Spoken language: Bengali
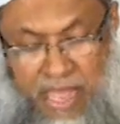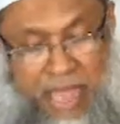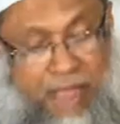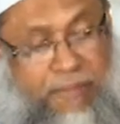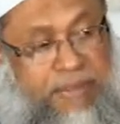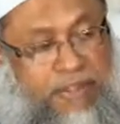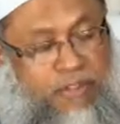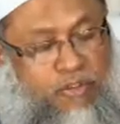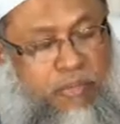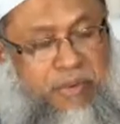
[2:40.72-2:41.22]

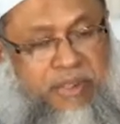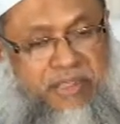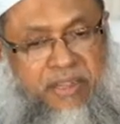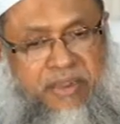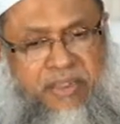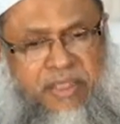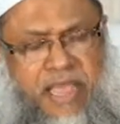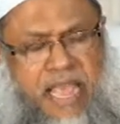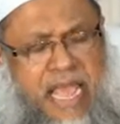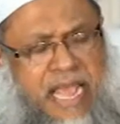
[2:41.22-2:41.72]
আমি
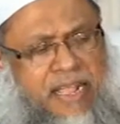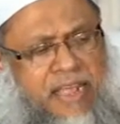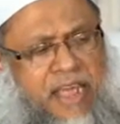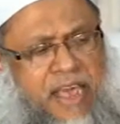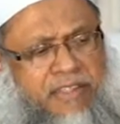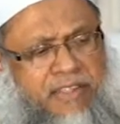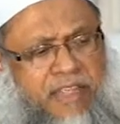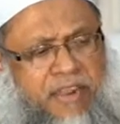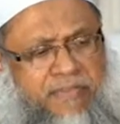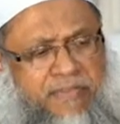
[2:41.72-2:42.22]
তোমাদেরকে এক
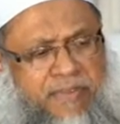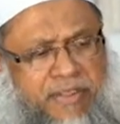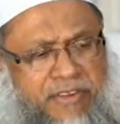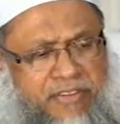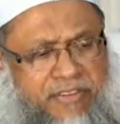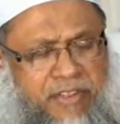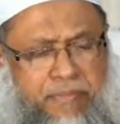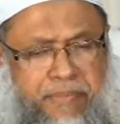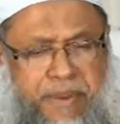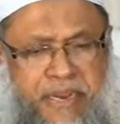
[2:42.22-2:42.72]
হাজার
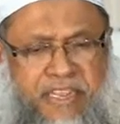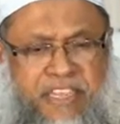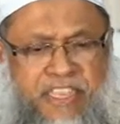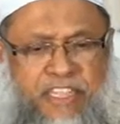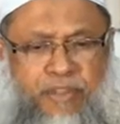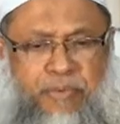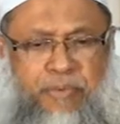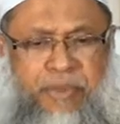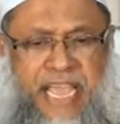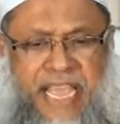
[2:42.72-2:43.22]
ফেরিস্তা
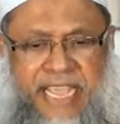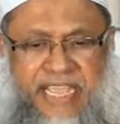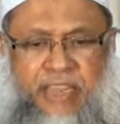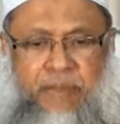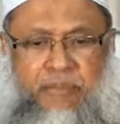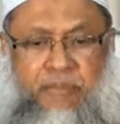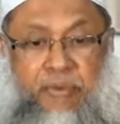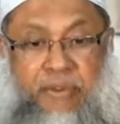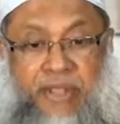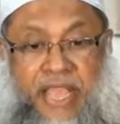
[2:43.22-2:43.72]
পাঠিয়ে দেবো
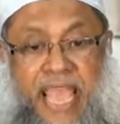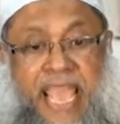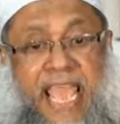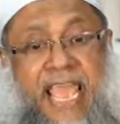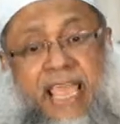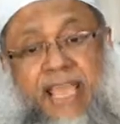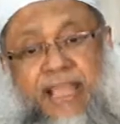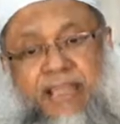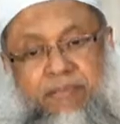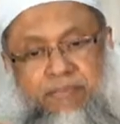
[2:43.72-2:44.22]
একের পরে
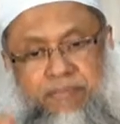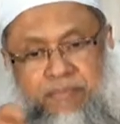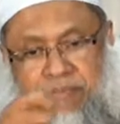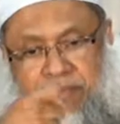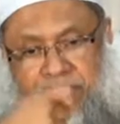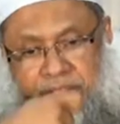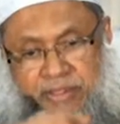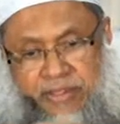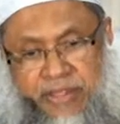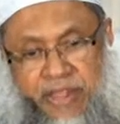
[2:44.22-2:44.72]
এক
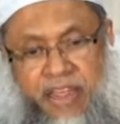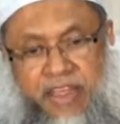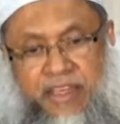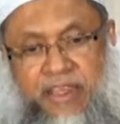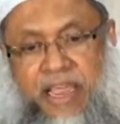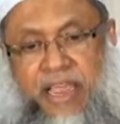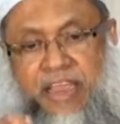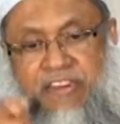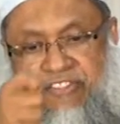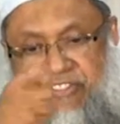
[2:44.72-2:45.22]
তারা
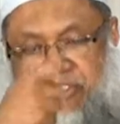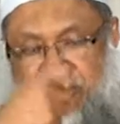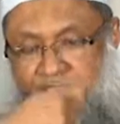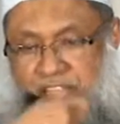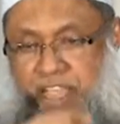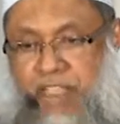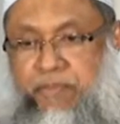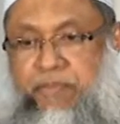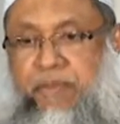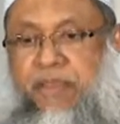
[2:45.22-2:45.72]
আসতে
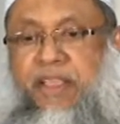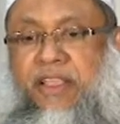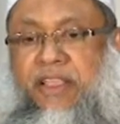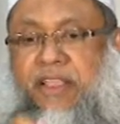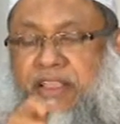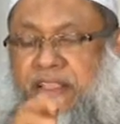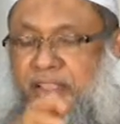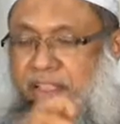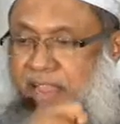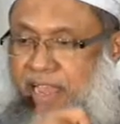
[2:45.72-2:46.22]
থাকবে
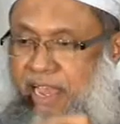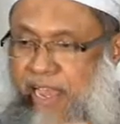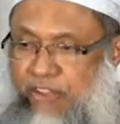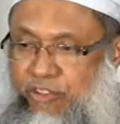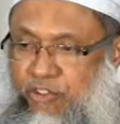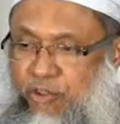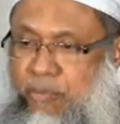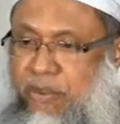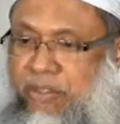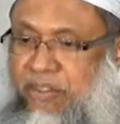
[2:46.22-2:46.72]
আর
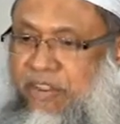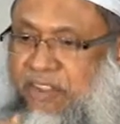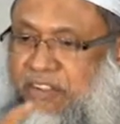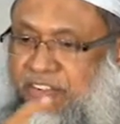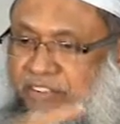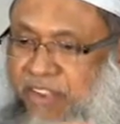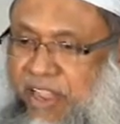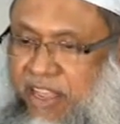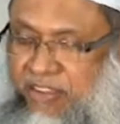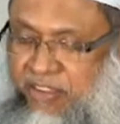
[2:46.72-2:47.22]
তোমাদেরকে
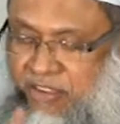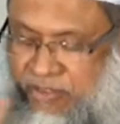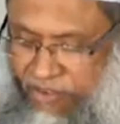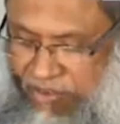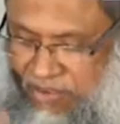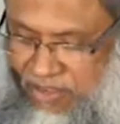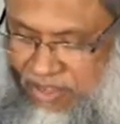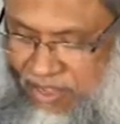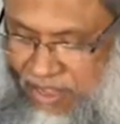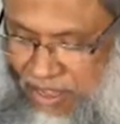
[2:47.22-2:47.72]
সাহায্য
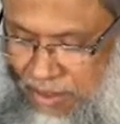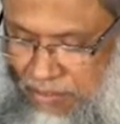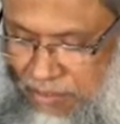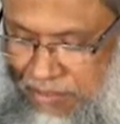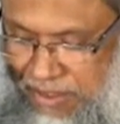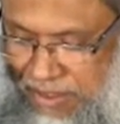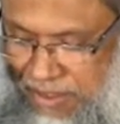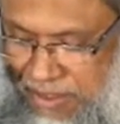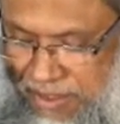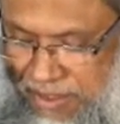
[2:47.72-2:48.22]
করতে থাকবে